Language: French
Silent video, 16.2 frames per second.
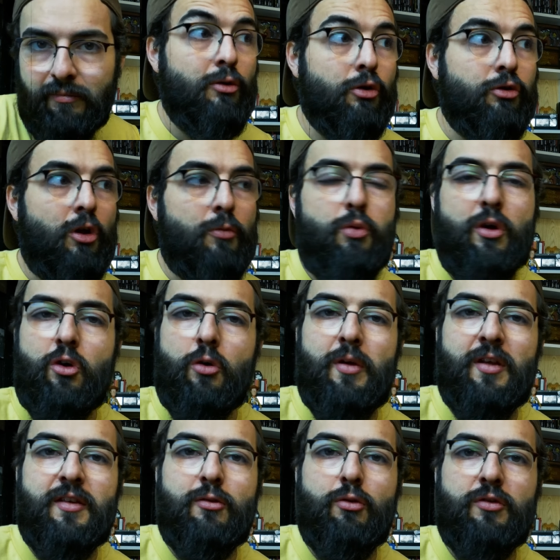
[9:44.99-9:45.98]
Le seul point
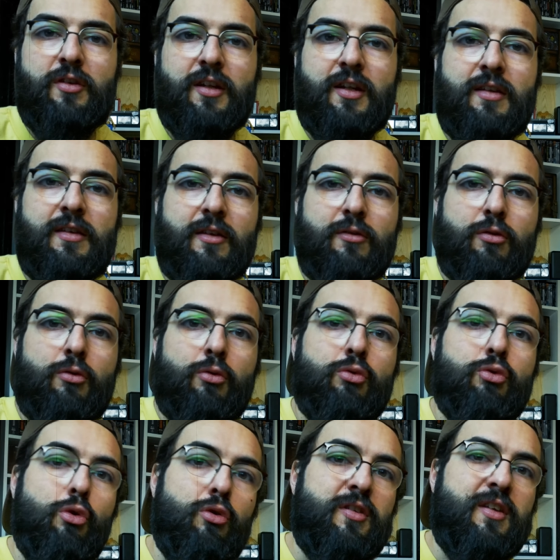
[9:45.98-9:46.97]
commun de ces deux séries, c'est que ce sont
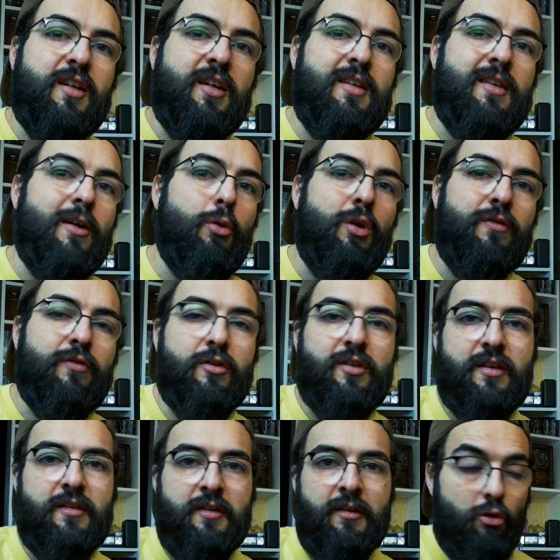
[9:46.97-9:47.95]
deux séries d'heroic
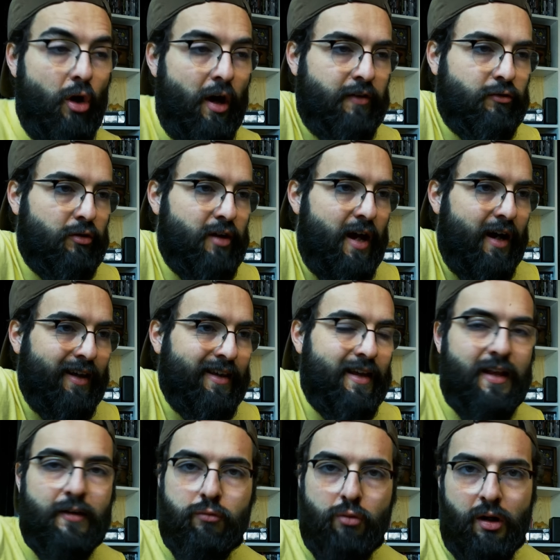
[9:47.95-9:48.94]
fantasy. Le reste n'a
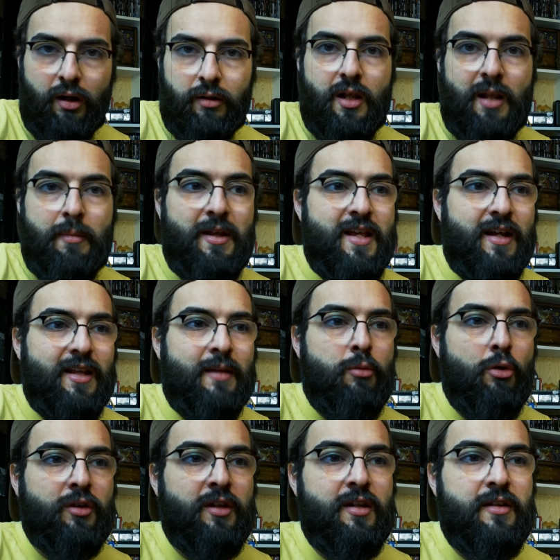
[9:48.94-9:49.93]
rien à voir. La manière
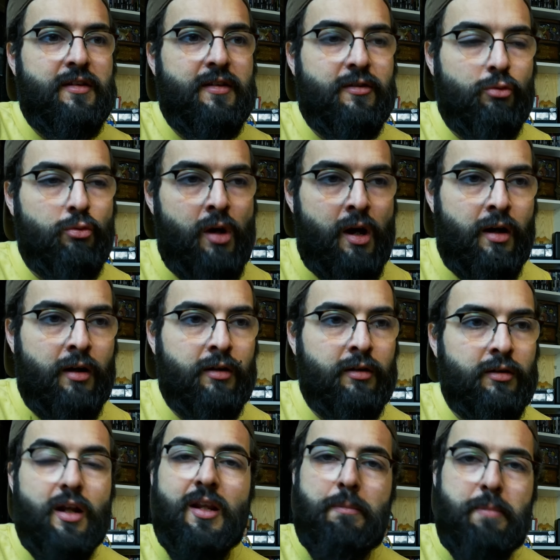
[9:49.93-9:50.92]
d'aborder les histoires,
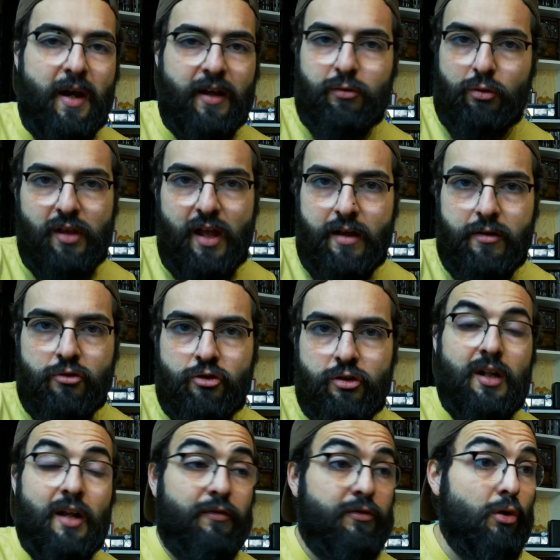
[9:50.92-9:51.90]
les personnages,
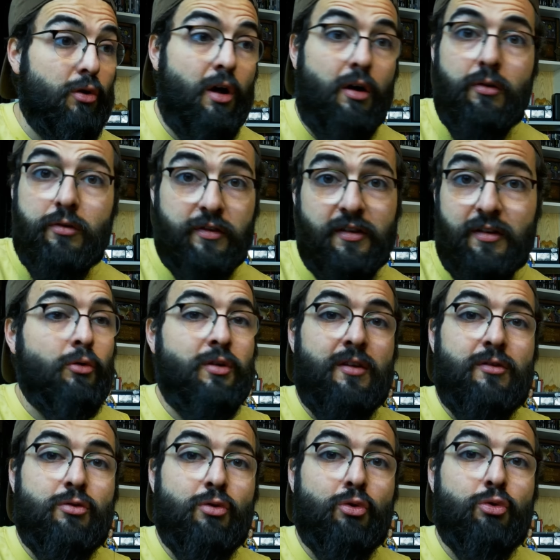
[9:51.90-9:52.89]
la violence, on est
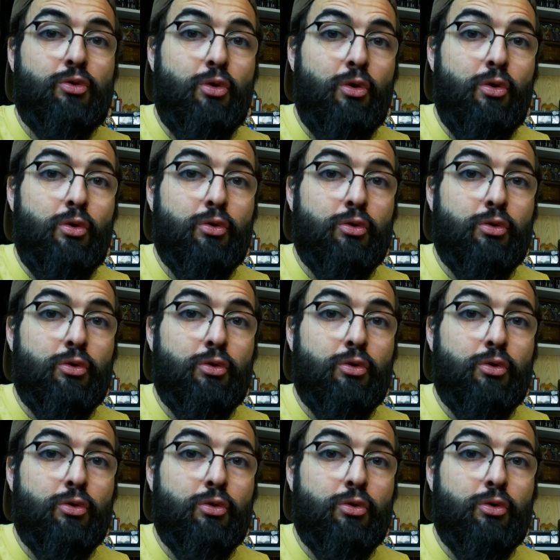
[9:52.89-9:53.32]
sur deux